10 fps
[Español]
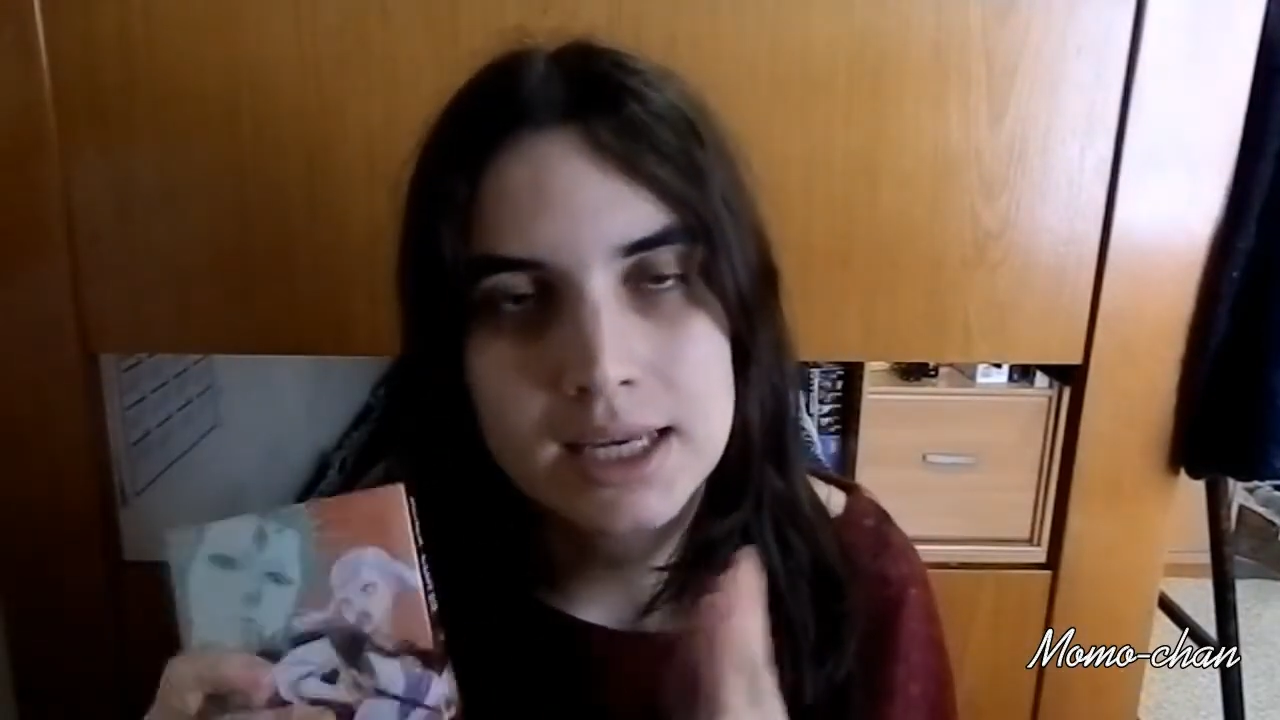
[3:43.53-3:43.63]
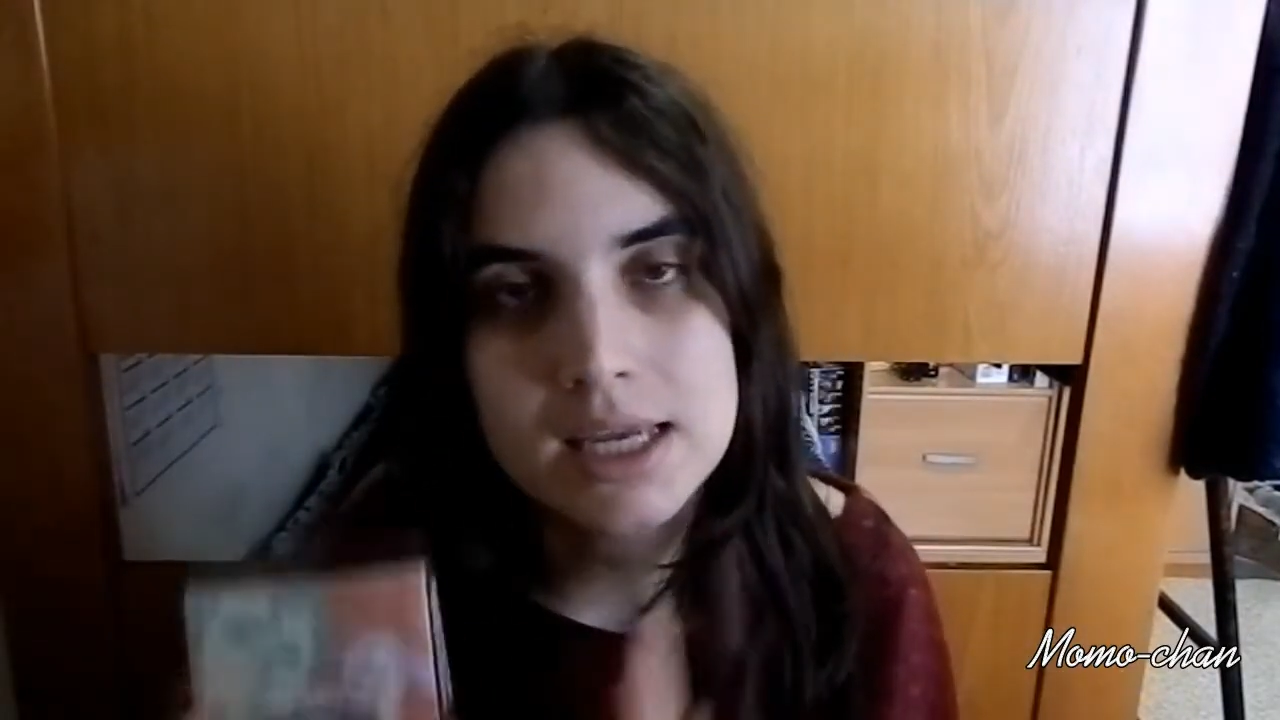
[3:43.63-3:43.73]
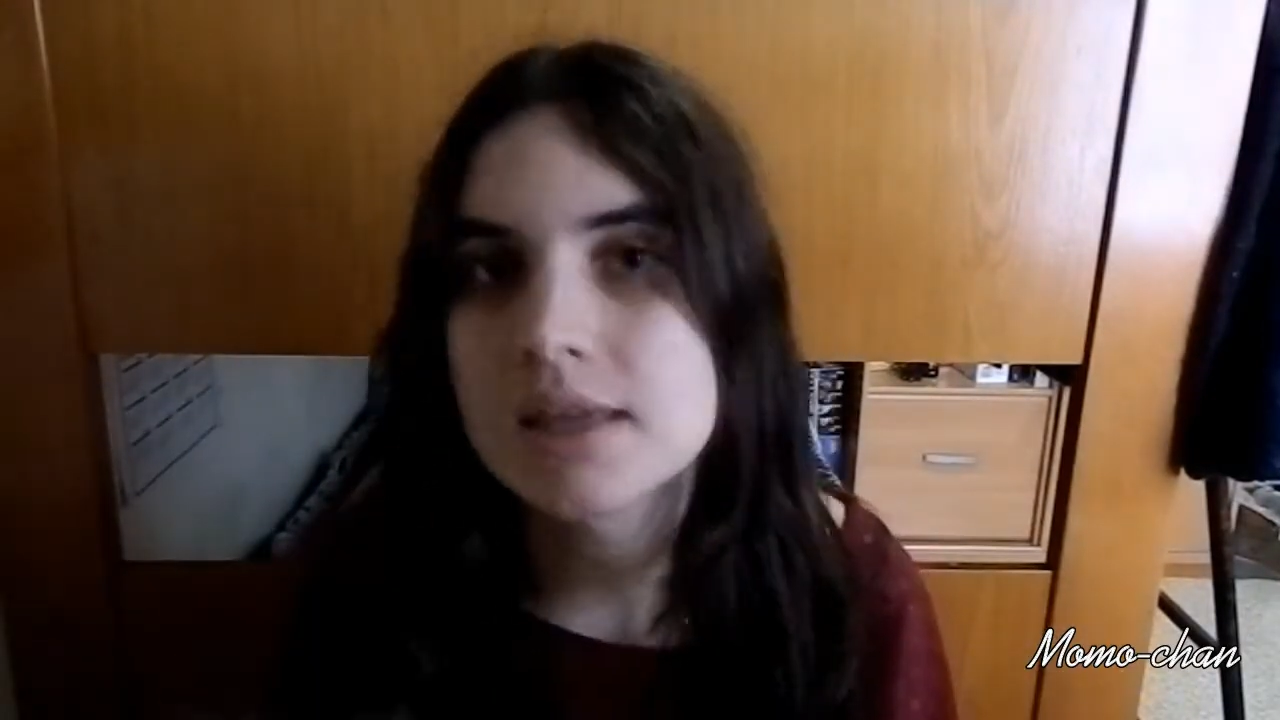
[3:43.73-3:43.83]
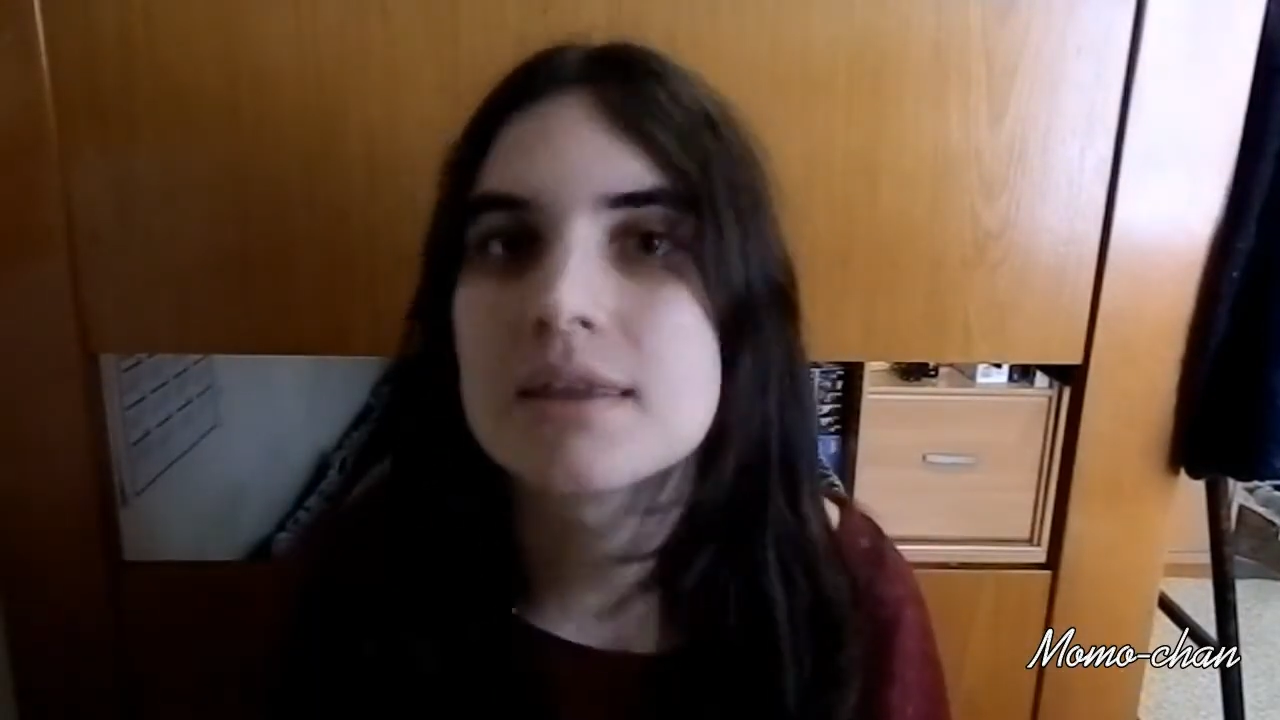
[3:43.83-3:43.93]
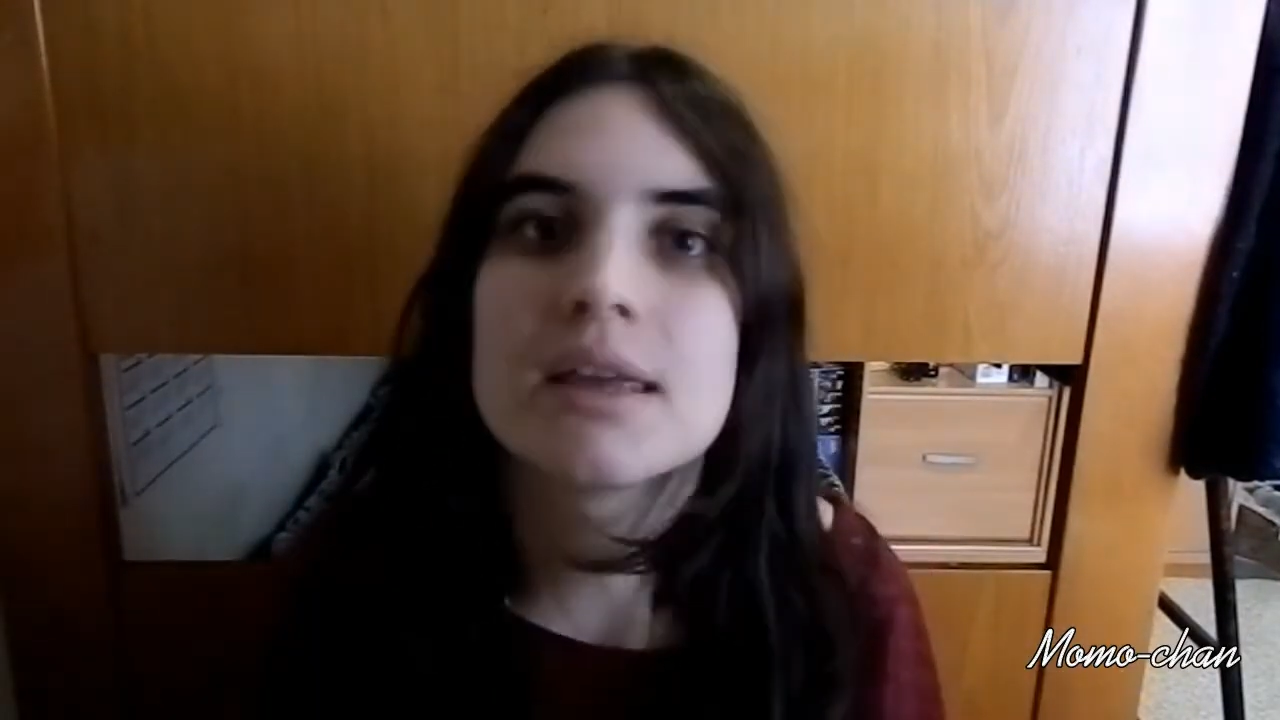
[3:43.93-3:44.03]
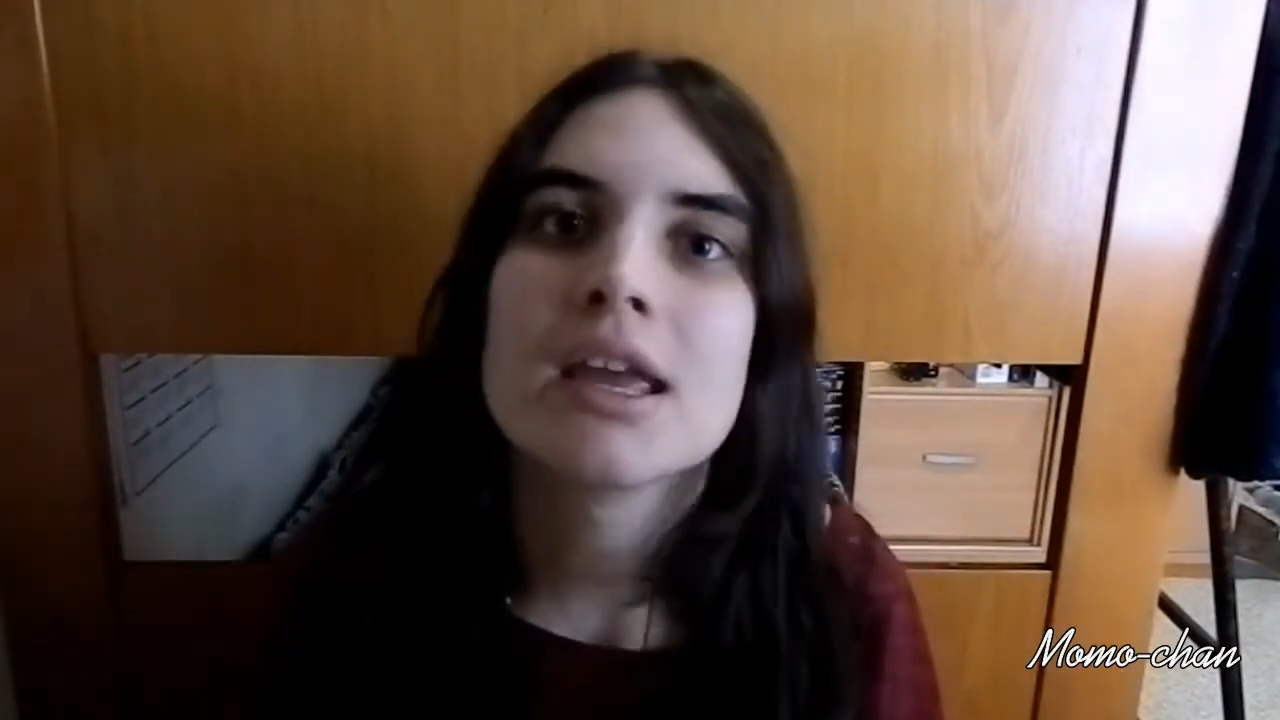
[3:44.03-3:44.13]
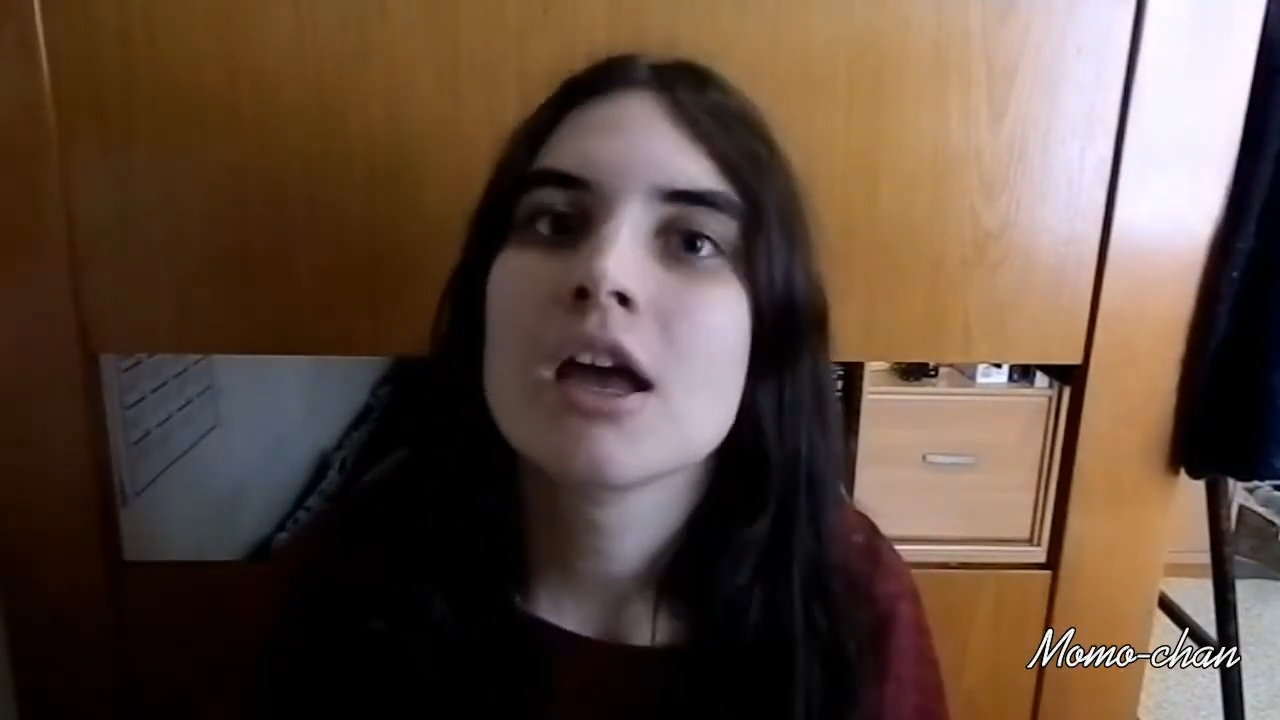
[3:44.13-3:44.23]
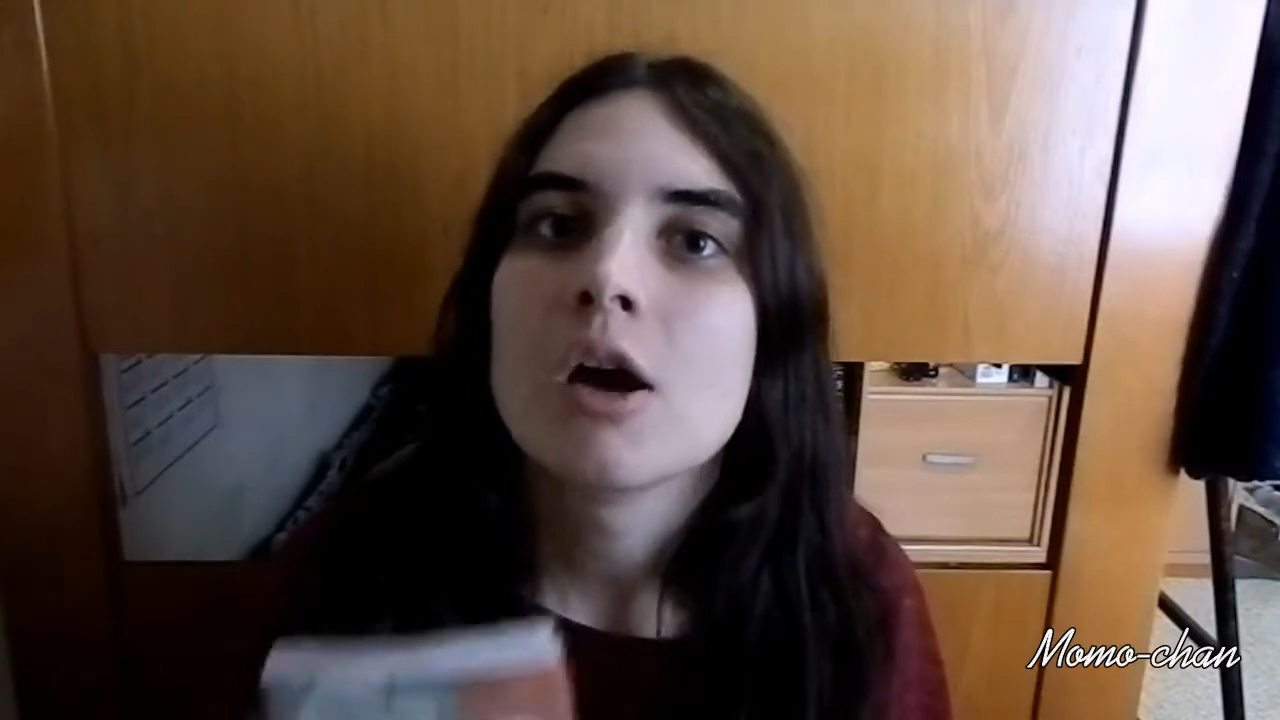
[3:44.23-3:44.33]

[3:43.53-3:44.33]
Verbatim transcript: que hice,